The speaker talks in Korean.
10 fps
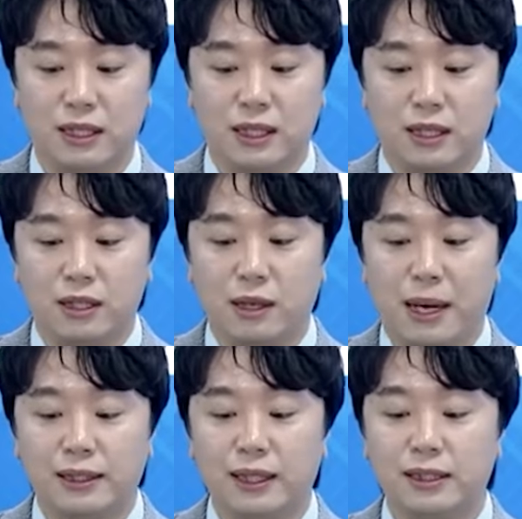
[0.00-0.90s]
그러니까
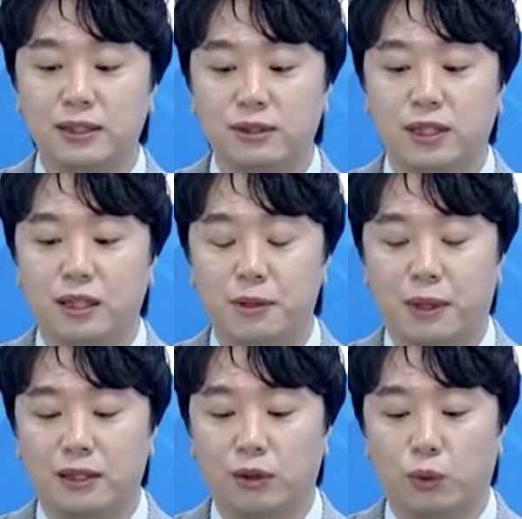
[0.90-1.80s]
만약에 시청자님이
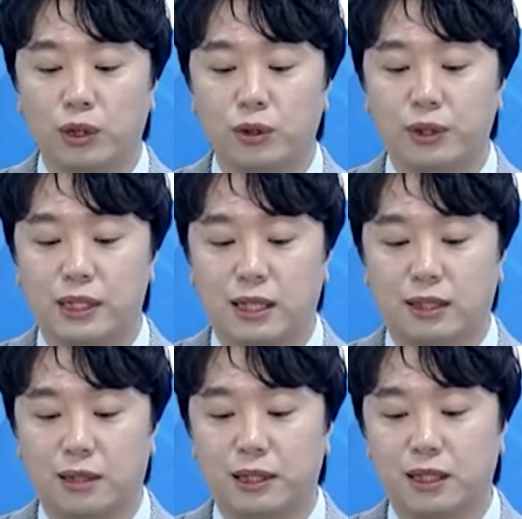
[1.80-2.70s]
만약 월요일에
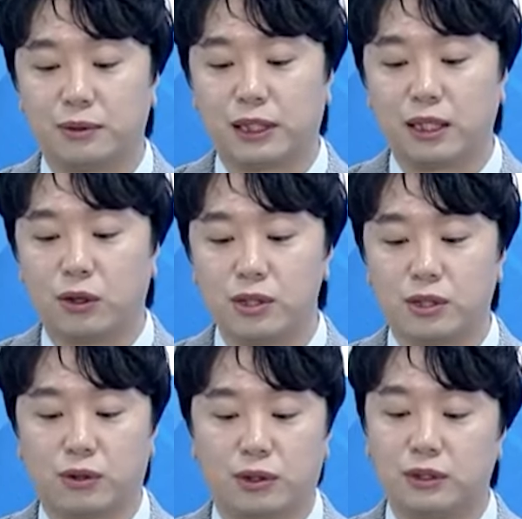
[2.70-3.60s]
상담을 했다면 제가
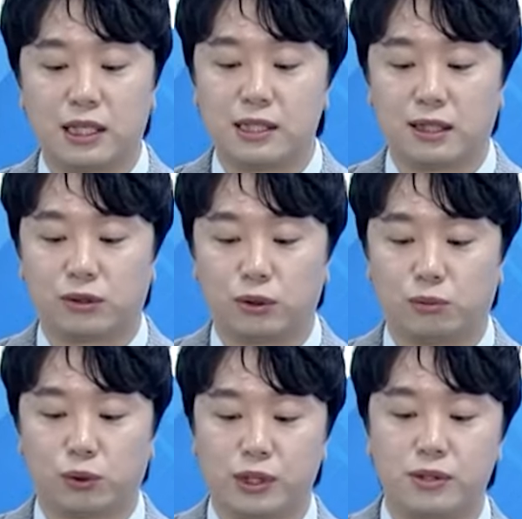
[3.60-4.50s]
여기서 떨어진다는 생각 저도
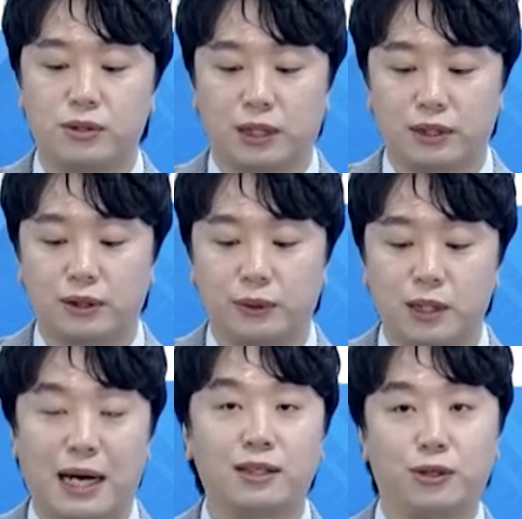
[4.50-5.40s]
못했을 것 같아요.
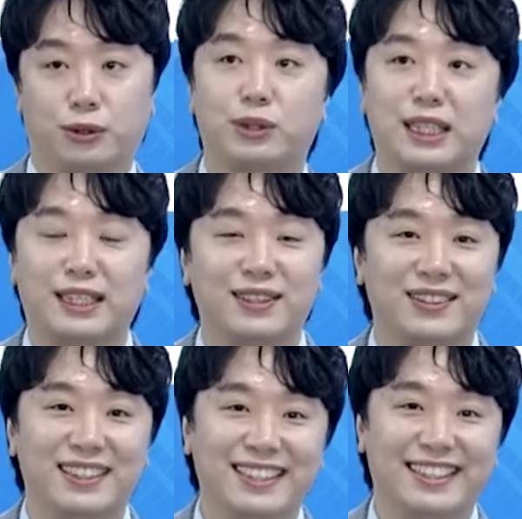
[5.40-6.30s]
왜냐면 하안 떨어졌잖아요.
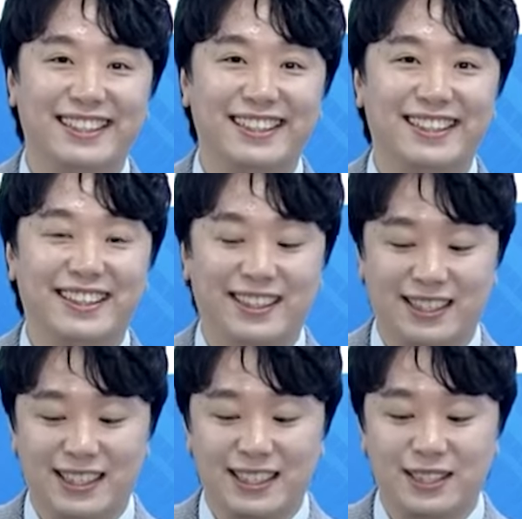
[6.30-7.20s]

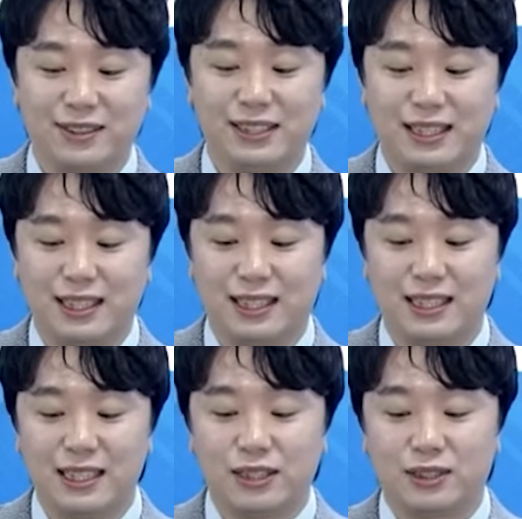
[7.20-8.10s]
그러니까
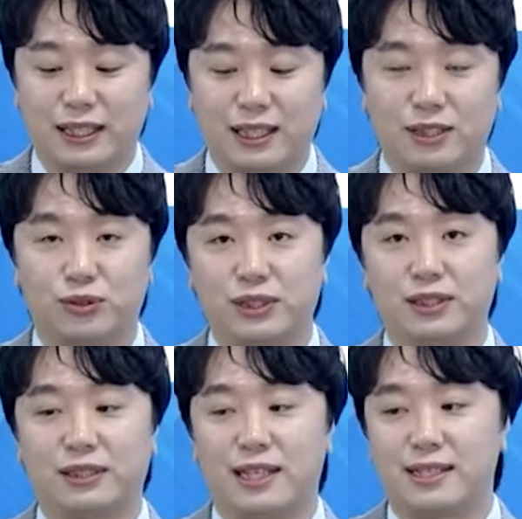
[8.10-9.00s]
알겠습니다. 제가
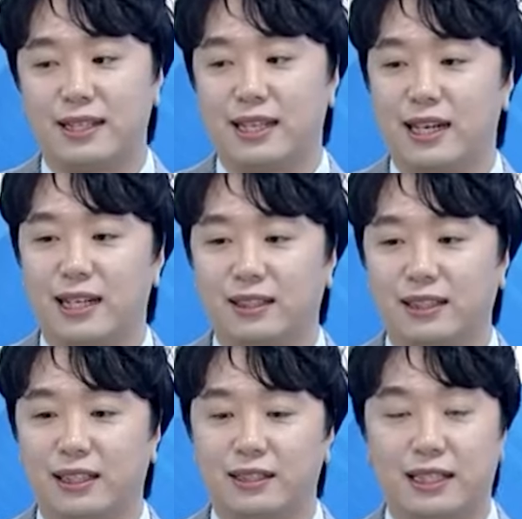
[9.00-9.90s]
주식은 항상 이야기하는
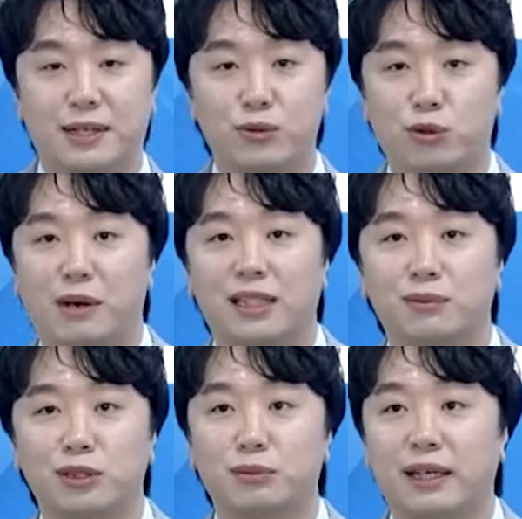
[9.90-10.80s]
게 제 방송을 많이
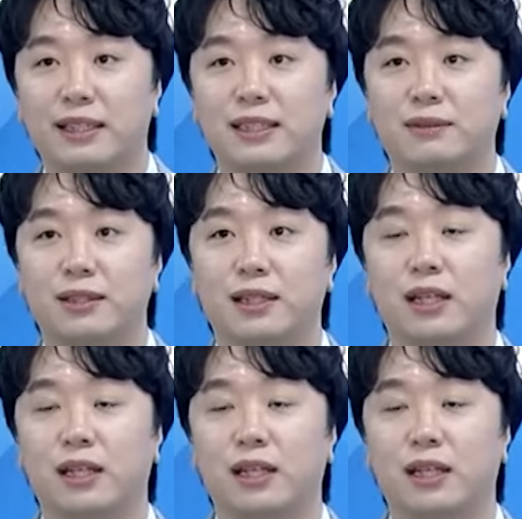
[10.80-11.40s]
보시면 알겠지만은